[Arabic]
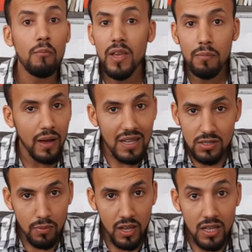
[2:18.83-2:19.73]
ما يبقاش
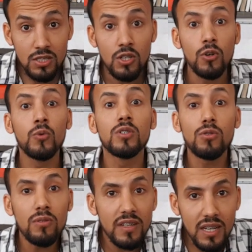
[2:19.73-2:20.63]
بلاش
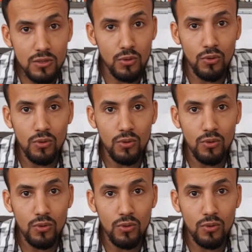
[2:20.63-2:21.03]
ويصوفي راسو